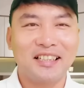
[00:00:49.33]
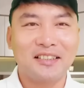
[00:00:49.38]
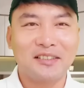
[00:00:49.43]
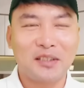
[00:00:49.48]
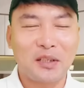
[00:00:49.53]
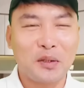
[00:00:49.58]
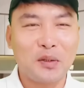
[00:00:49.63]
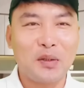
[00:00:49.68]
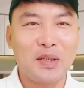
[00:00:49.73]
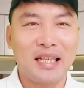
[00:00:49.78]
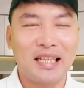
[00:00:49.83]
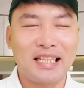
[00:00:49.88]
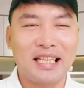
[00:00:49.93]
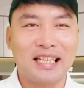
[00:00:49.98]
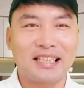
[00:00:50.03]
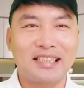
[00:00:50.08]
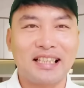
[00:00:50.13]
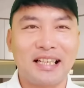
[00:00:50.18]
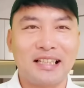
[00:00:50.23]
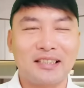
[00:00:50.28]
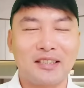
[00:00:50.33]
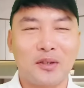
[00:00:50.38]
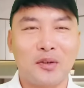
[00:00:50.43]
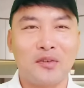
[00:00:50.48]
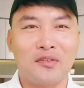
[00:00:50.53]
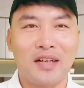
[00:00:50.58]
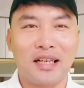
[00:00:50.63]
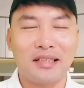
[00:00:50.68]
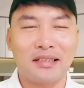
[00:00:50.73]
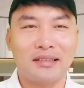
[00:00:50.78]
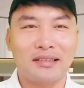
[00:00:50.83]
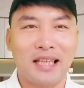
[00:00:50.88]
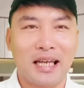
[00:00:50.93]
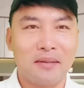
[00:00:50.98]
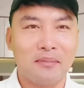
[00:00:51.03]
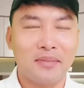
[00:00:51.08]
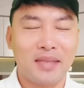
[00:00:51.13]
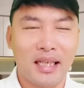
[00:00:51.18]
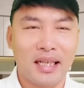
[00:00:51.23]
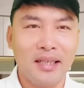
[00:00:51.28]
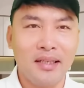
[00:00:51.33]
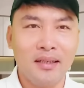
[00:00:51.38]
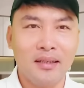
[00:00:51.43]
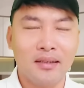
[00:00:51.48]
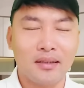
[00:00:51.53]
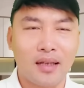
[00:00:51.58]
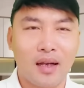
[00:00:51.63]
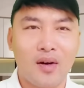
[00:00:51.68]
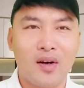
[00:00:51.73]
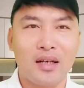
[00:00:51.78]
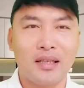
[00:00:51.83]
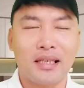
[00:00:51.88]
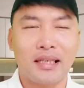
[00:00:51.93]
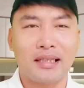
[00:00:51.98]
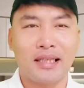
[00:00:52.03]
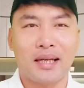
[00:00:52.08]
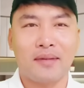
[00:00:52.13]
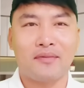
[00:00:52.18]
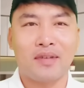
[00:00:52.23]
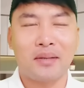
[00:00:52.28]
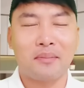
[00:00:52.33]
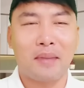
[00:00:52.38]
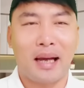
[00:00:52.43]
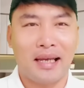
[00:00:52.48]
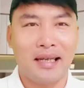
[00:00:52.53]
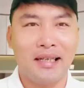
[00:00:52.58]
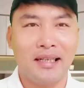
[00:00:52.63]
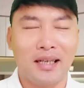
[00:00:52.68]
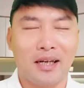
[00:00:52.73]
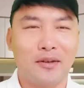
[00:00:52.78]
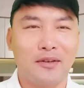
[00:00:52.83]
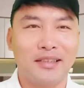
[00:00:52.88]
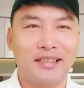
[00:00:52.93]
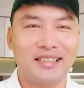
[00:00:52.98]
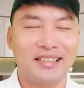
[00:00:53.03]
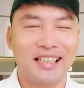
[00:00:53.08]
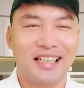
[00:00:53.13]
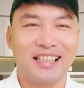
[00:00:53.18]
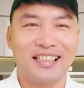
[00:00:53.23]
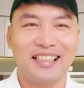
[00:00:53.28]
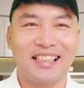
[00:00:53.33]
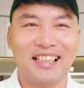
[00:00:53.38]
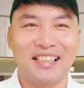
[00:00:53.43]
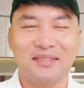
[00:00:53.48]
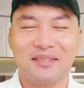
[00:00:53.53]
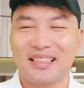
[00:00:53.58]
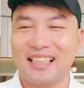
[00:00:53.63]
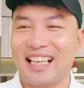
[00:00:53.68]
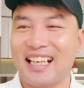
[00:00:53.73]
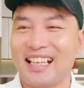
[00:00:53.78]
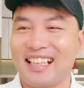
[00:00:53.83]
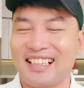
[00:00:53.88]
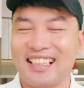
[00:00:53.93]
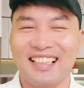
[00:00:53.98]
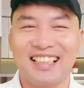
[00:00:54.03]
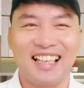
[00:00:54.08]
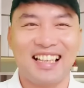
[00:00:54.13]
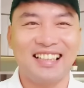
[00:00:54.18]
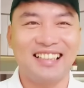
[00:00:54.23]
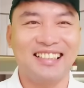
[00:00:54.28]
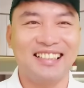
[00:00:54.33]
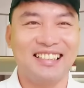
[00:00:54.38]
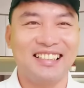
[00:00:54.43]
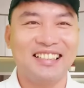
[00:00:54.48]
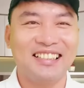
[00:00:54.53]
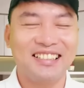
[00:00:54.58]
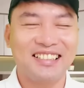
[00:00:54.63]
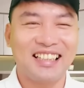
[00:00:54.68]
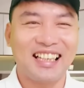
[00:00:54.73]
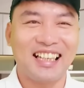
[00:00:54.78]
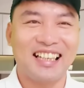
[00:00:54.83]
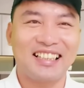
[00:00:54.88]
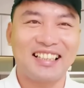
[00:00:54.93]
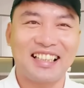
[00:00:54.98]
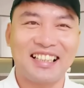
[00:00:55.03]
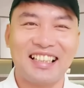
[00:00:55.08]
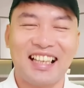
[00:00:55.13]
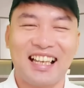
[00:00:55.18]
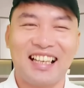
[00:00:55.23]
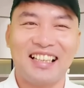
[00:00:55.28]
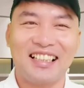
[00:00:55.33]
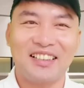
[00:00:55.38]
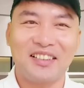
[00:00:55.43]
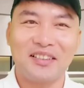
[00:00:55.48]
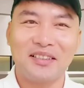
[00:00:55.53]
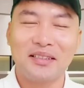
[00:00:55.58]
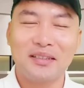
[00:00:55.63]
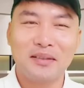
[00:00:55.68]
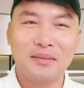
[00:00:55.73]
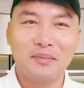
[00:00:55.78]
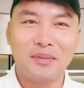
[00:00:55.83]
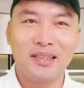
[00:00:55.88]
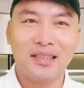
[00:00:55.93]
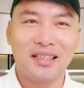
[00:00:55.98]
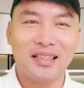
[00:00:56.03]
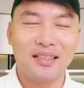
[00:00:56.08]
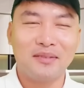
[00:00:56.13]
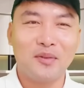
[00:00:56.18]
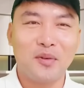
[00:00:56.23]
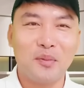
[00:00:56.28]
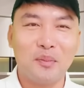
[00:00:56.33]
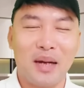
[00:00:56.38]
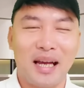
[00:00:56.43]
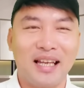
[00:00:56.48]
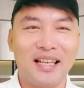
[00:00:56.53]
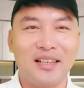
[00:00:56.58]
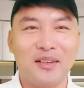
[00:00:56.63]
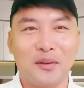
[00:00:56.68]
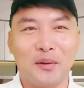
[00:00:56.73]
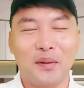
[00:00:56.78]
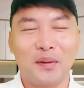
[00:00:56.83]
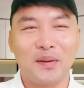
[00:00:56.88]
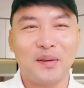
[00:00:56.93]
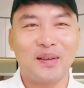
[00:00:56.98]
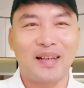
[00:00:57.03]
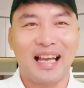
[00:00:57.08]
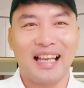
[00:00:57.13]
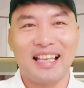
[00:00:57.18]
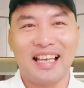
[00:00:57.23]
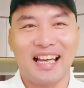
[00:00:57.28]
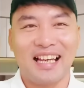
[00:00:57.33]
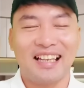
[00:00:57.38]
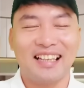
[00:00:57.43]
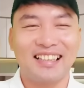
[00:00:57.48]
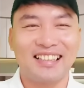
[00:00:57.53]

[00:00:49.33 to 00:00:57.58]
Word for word: tôi là nhan sắc tôi phải từ 89 nó chỉ tầm khoảng 7 thôi trời ơi nghe tới đây nghe tới đây thôi mình cười muốn bể ruột luôn cả nhà